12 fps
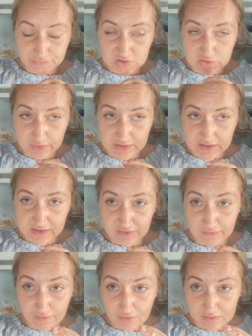czy będzie
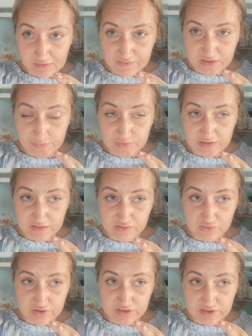zadowolona. Wzięłam jej na
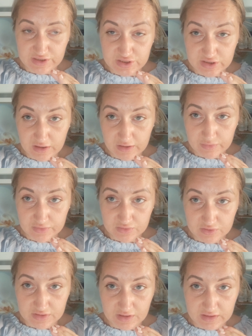134, bo
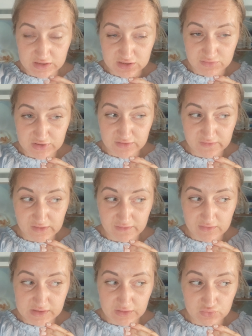140 mi się
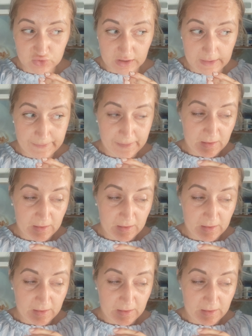wydawało za duże.